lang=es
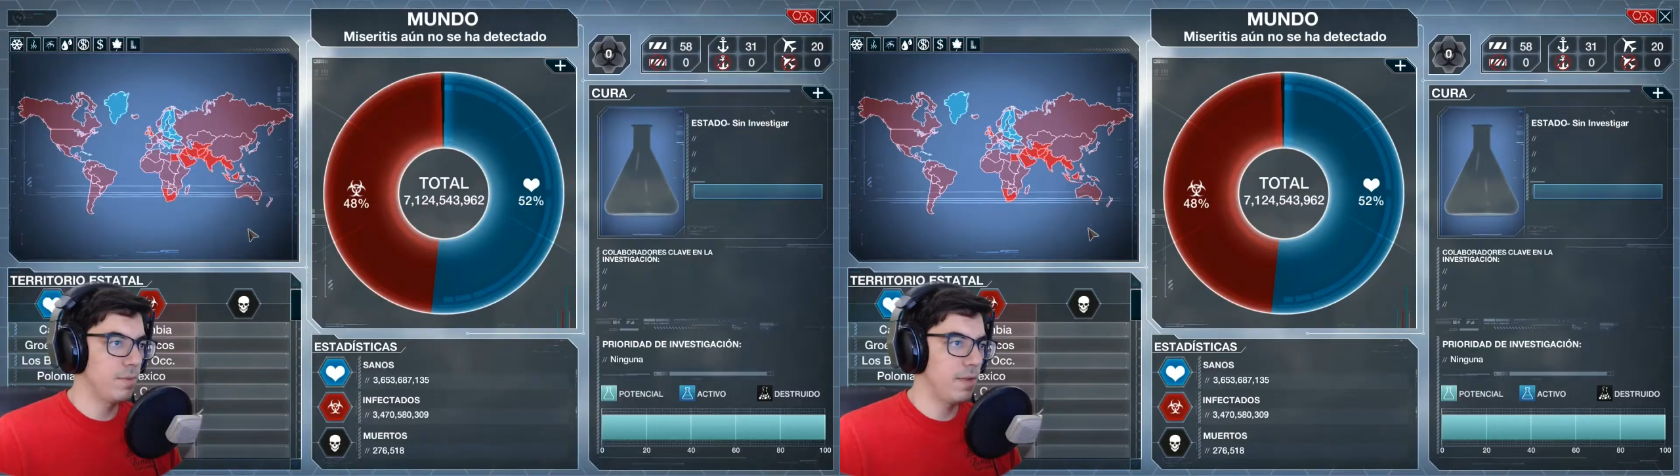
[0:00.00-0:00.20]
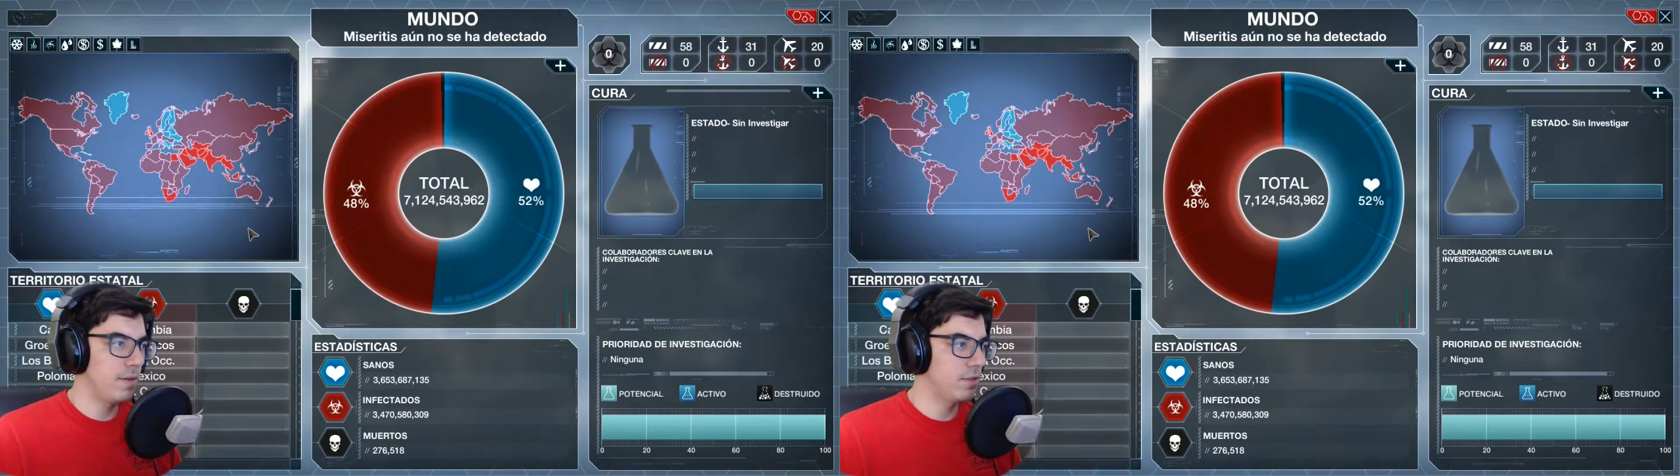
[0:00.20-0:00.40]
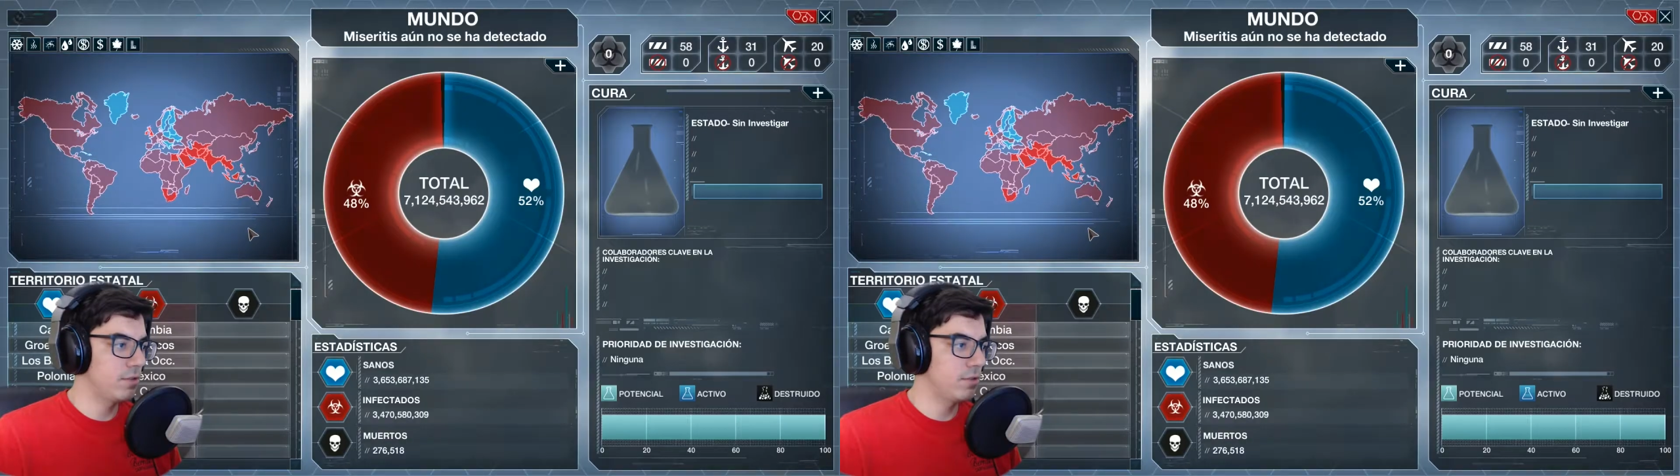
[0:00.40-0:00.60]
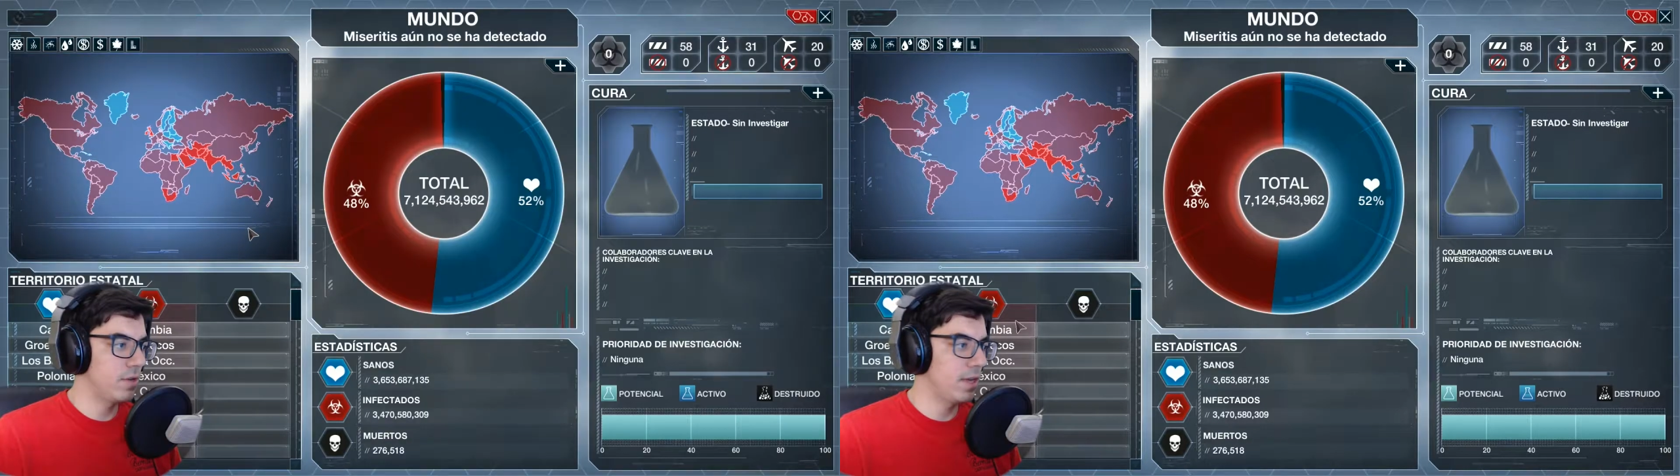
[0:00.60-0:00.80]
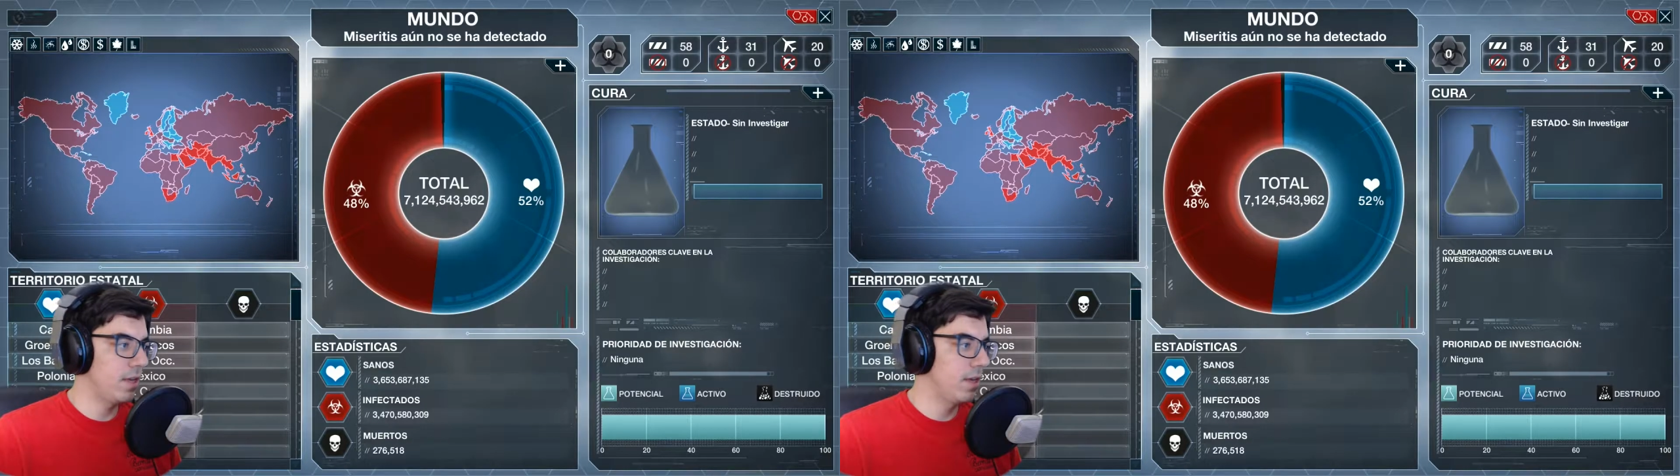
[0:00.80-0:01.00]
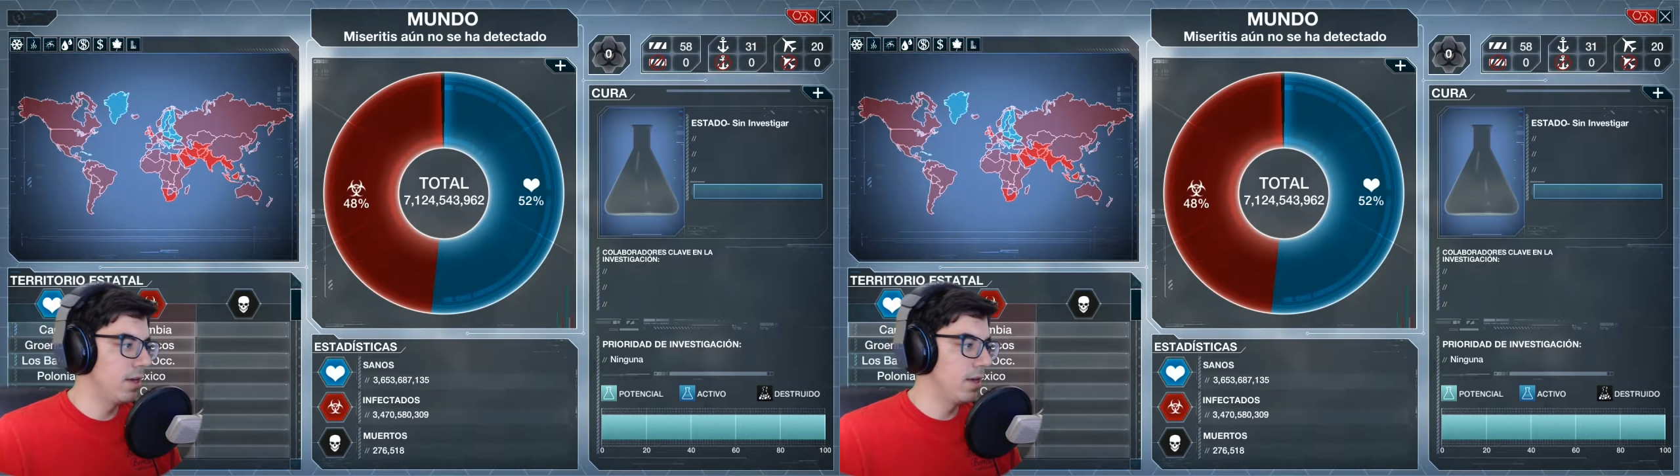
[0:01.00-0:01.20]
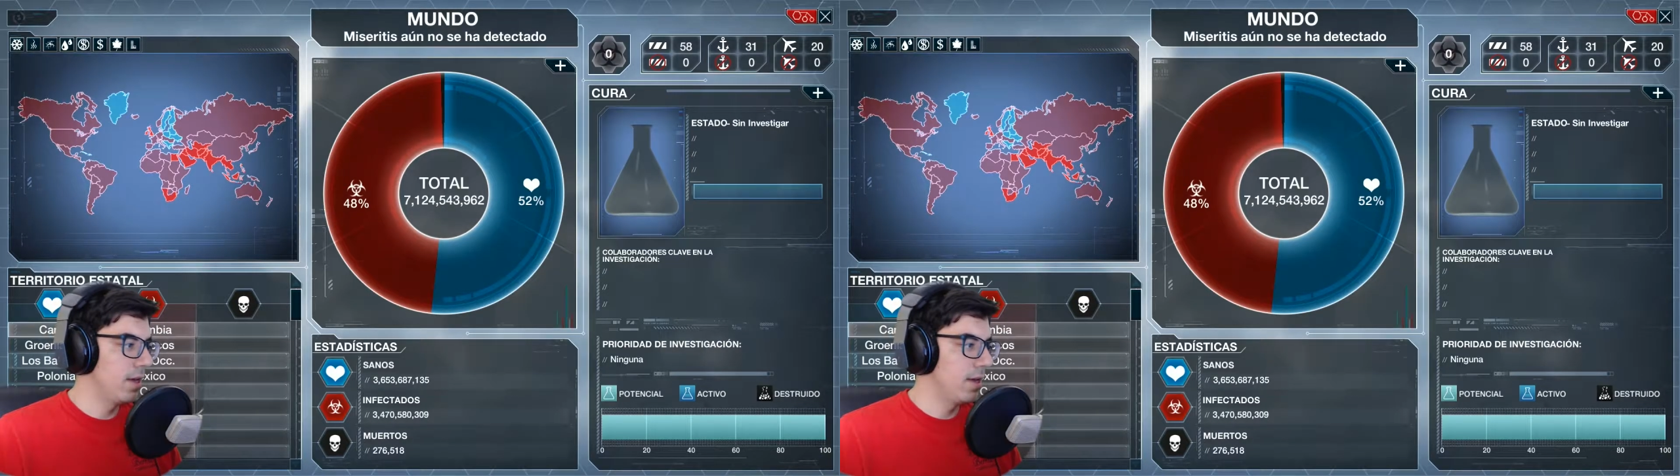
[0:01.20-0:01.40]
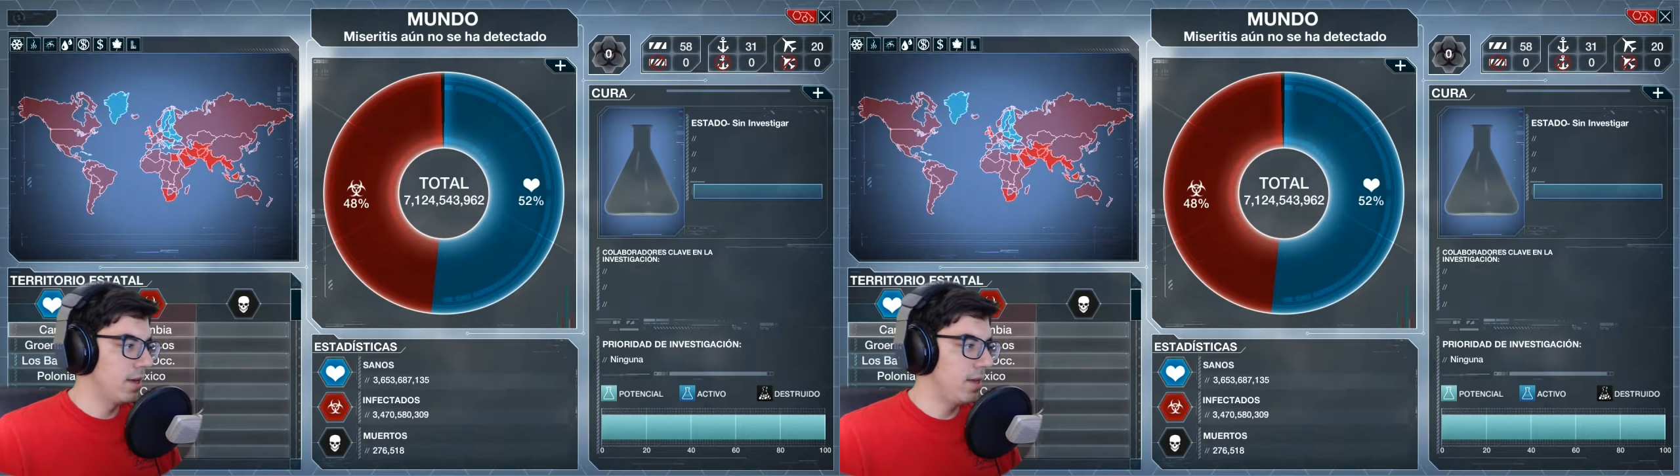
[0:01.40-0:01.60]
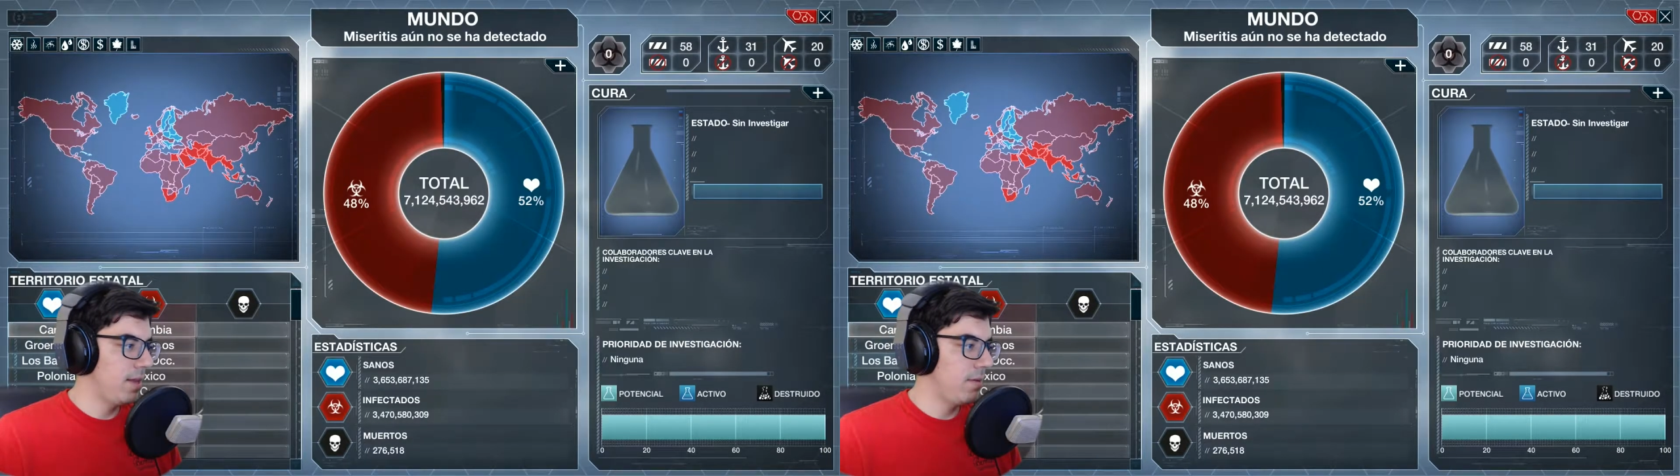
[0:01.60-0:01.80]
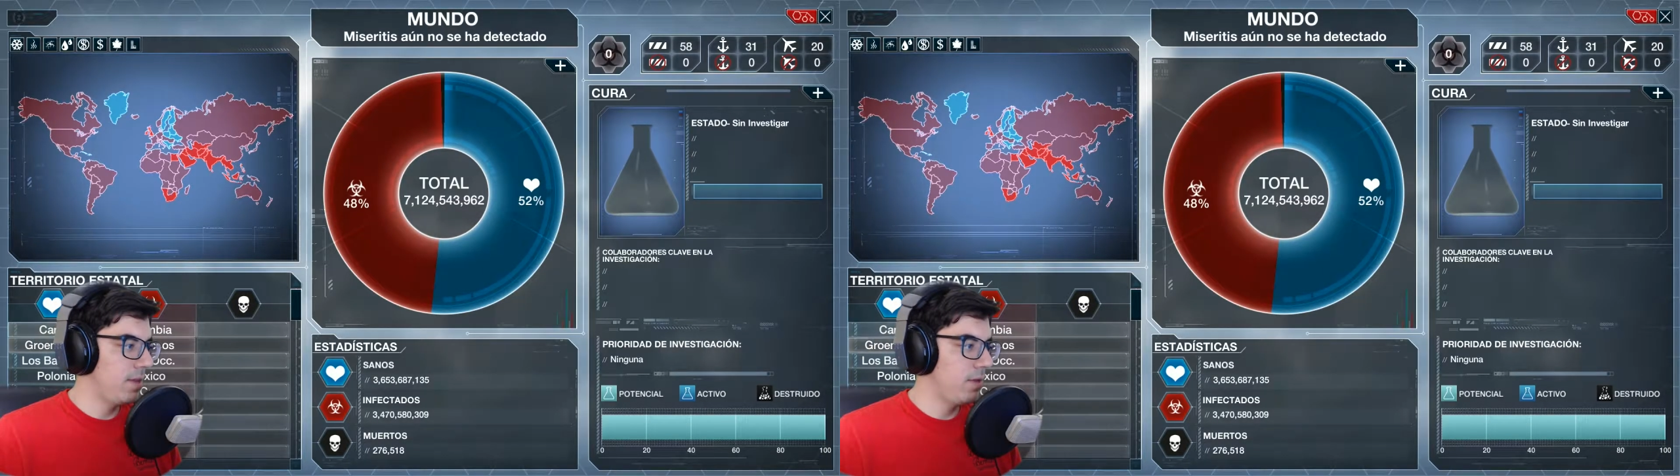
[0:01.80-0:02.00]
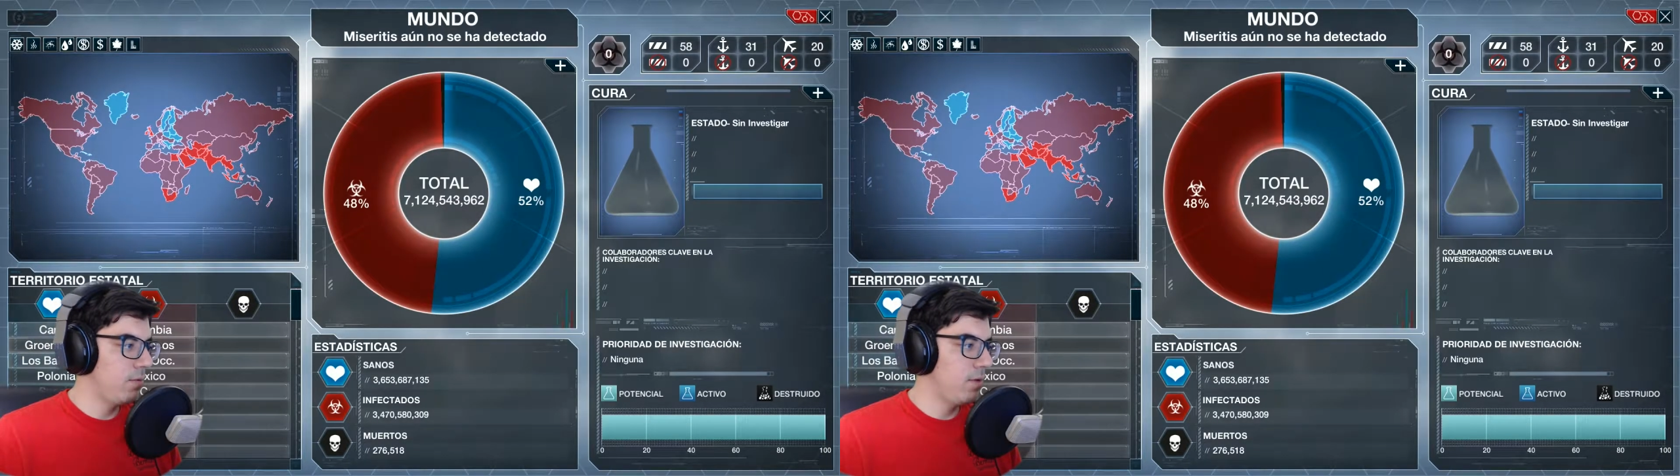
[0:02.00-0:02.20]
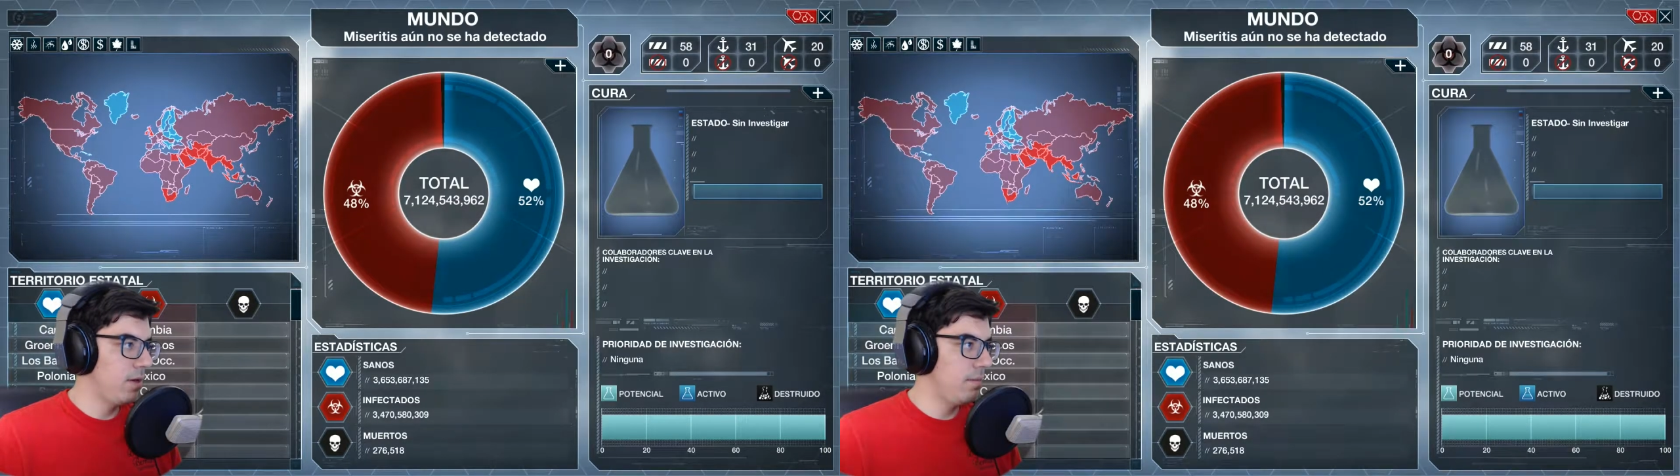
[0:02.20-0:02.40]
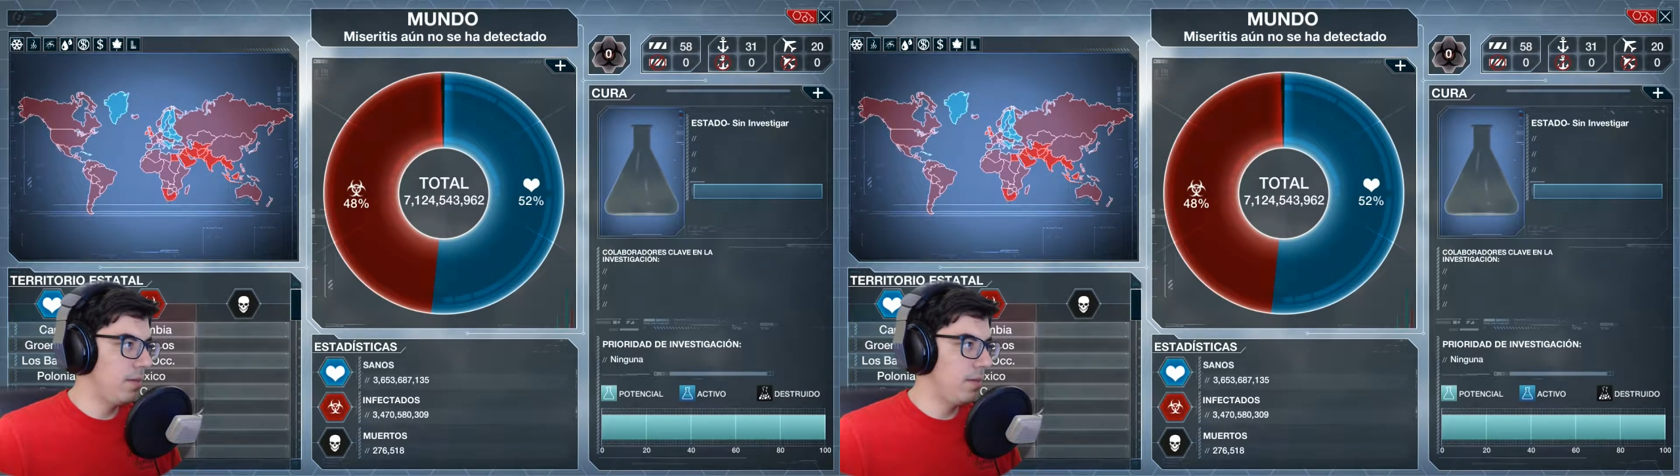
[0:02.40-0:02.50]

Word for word: se miraba eso? Aquí. Caribe tal y cual.